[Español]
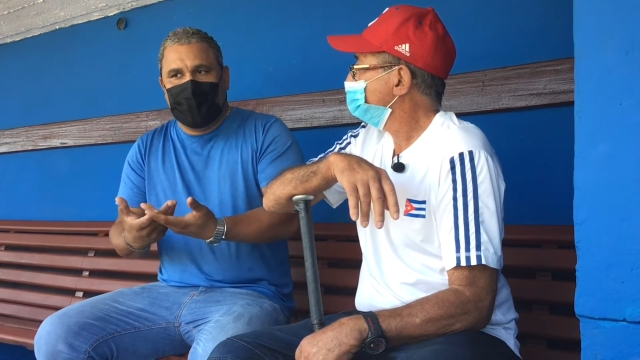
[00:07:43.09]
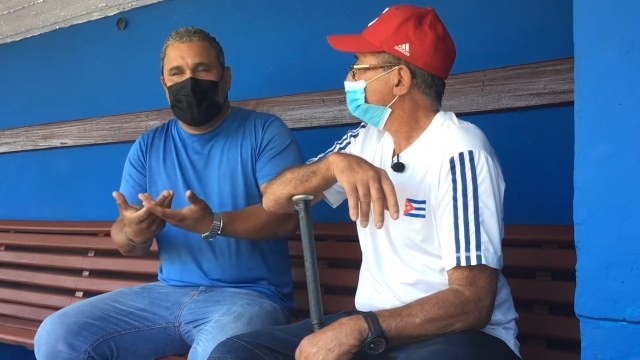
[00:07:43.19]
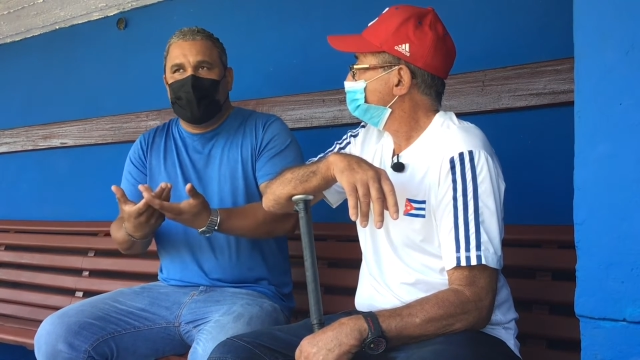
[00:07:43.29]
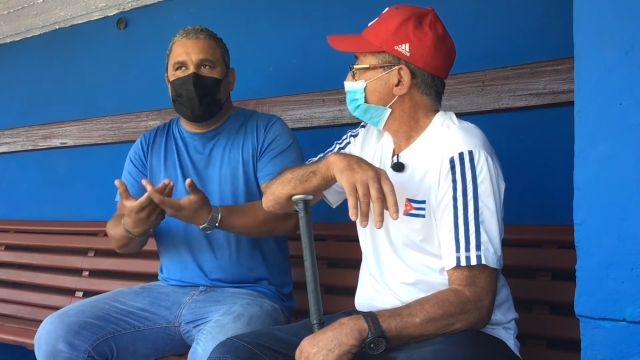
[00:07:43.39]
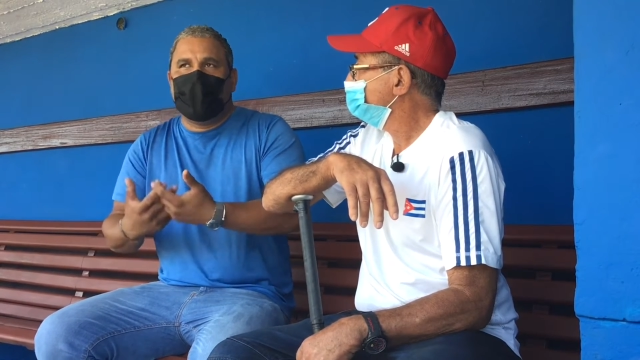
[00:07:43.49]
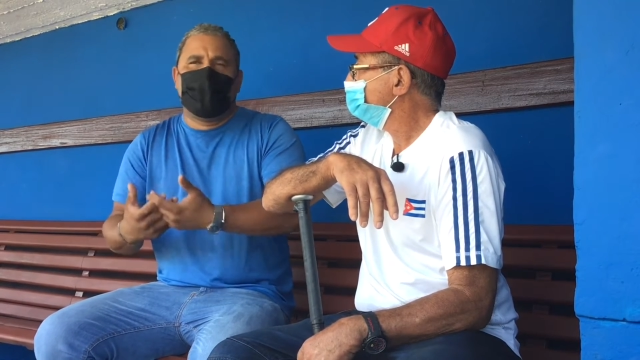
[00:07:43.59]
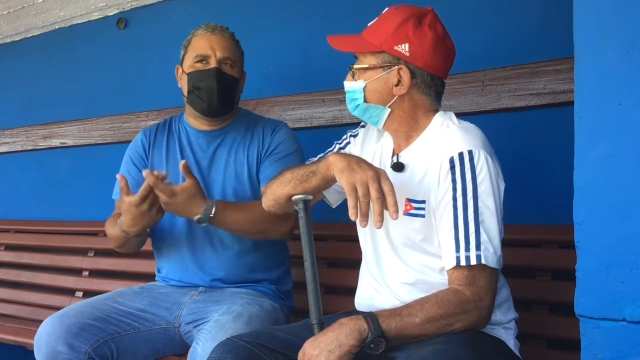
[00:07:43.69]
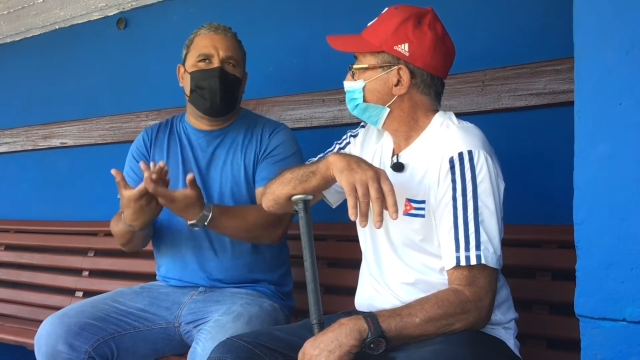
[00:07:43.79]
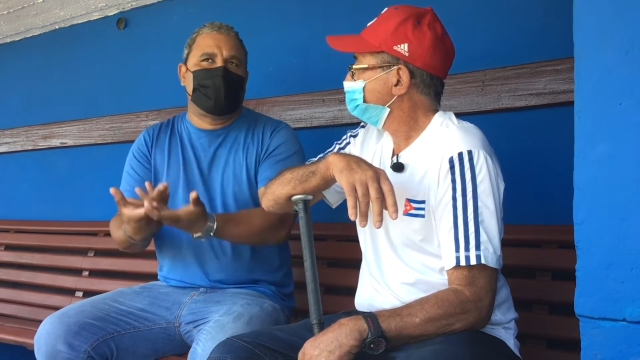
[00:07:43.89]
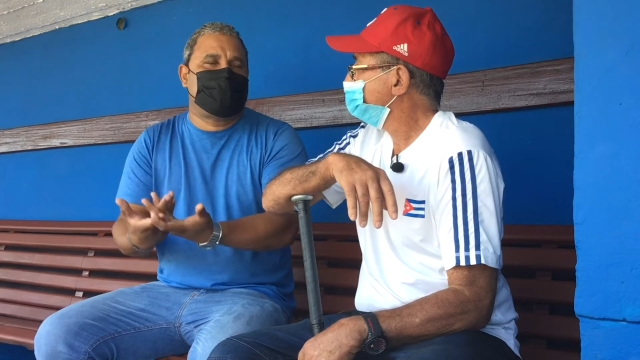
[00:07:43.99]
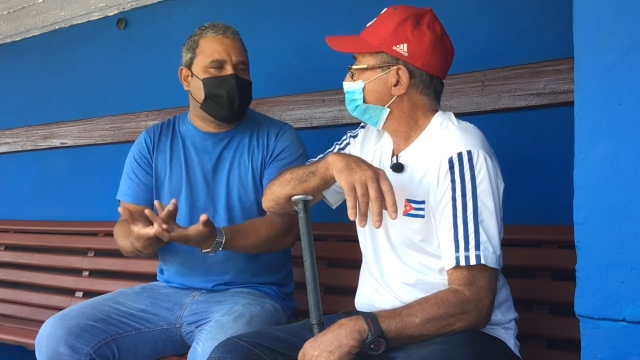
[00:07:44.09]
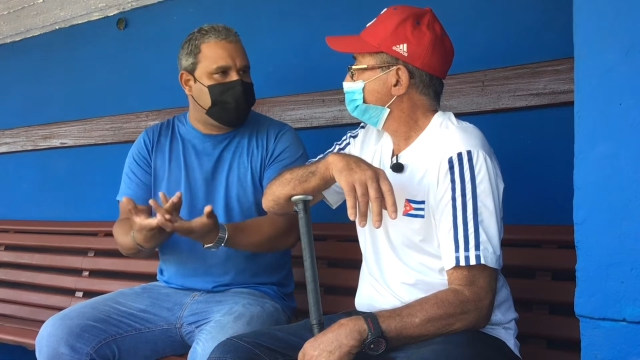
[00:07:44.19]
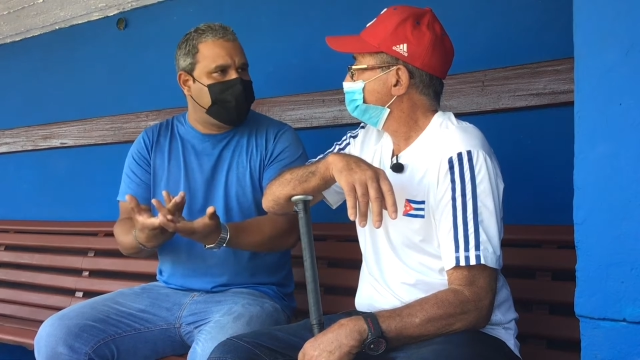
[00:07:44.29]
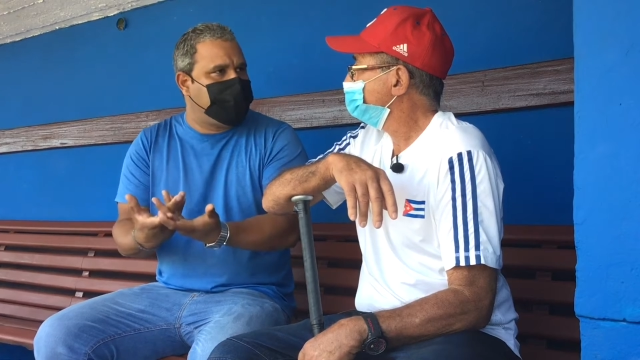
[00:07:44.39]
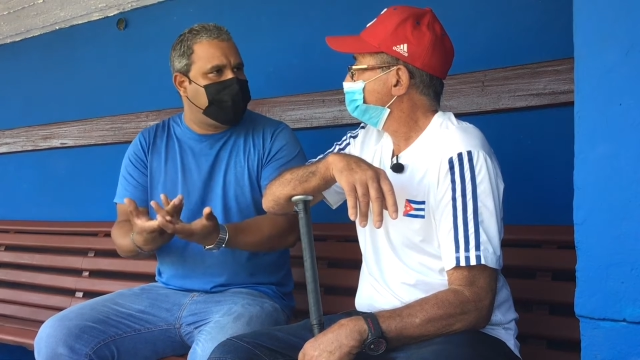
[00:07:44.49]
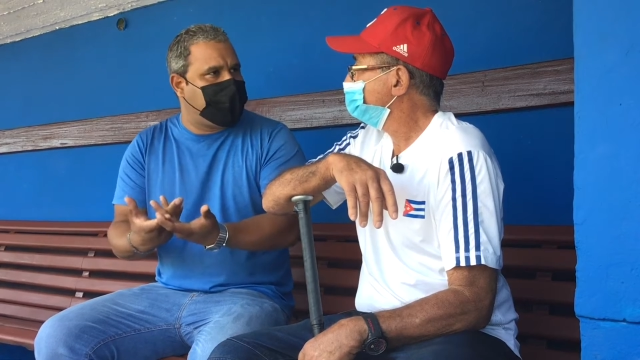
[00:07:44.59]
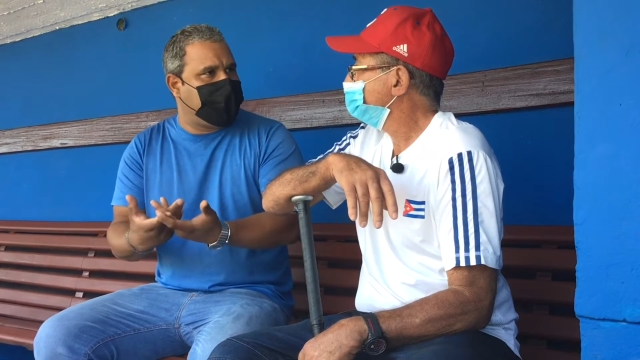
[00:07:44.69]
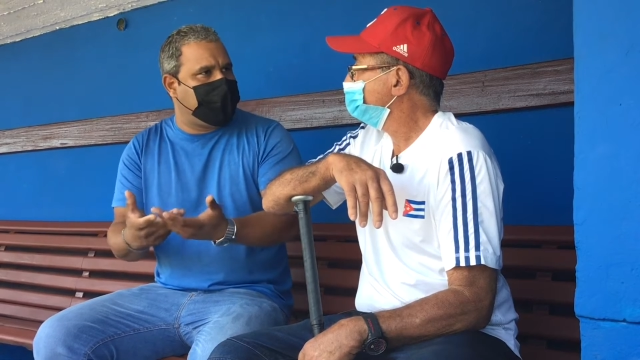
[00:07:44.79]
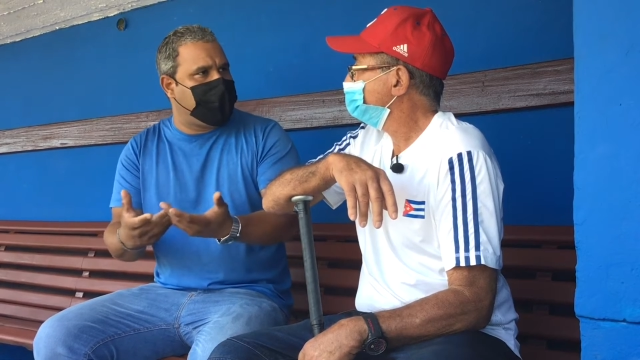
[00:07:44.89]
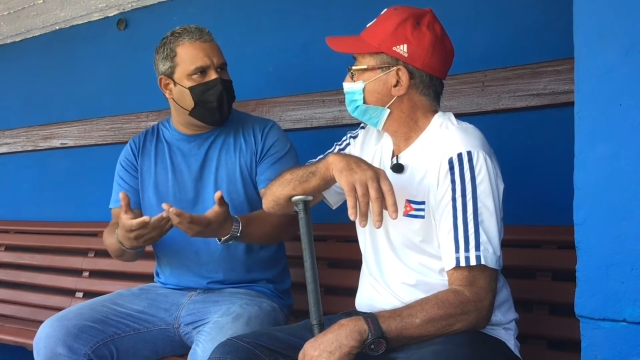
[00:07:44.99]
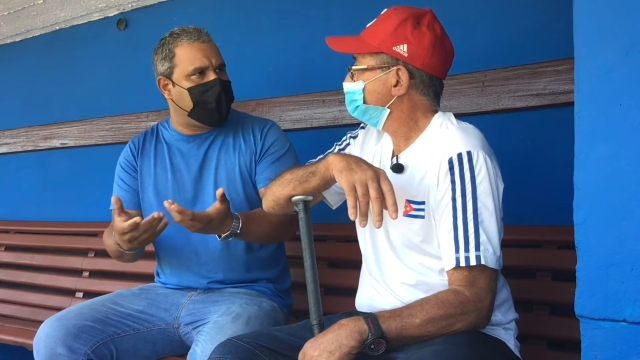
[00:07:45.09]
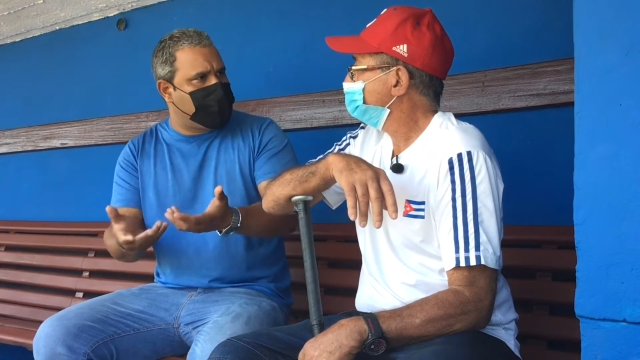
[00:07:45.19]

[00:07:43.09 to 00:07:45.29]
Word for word: ve más fuerza que lo que hemos